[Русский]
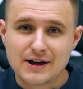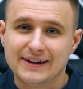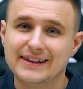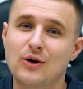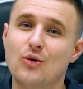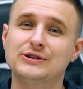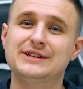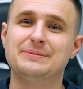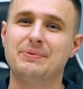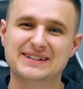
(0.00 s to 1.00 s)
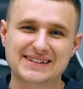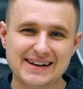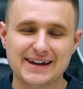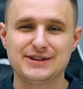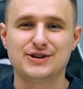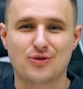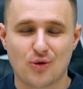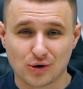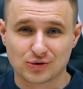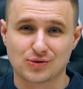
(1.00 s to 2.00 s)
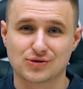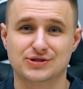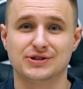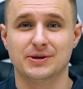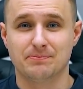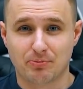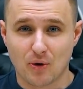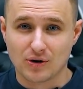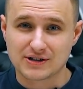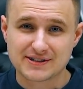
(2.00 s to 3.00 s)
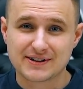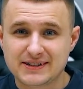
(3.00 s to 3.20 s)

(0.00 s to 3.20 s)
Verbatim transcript: находите последний конкурсный пост,